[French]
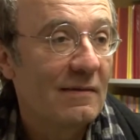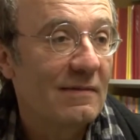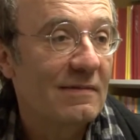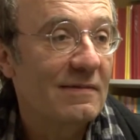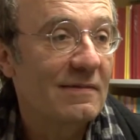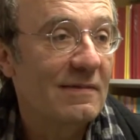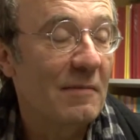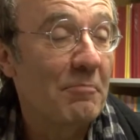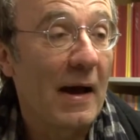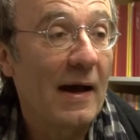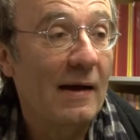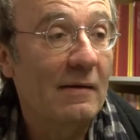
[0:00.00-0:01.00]
c'est
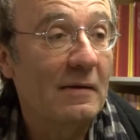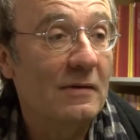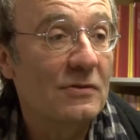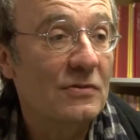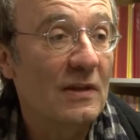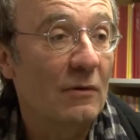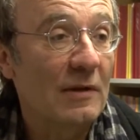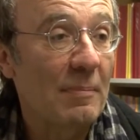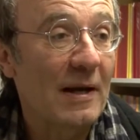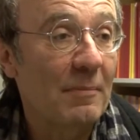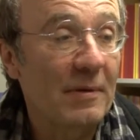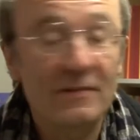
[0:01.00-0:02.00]
pas, je veux dire, on n'a
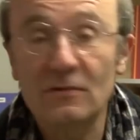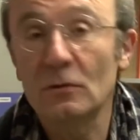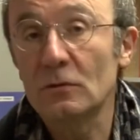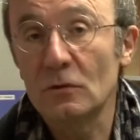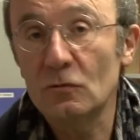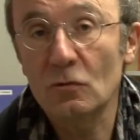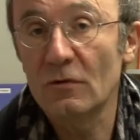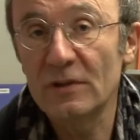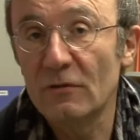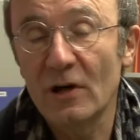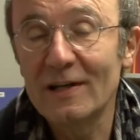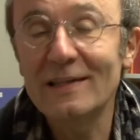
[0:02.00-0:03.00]
pas l'impression de se trouver
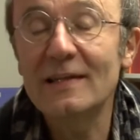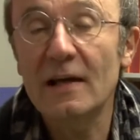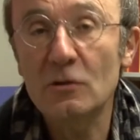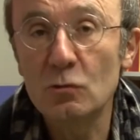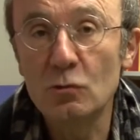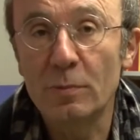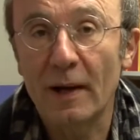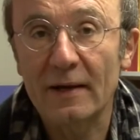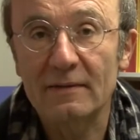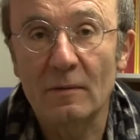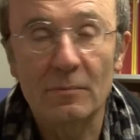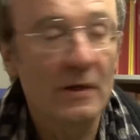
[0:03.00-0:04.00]
devant un Likaku, par
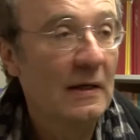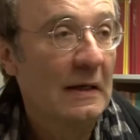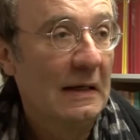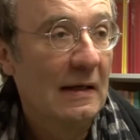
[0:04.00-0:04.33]
exemple.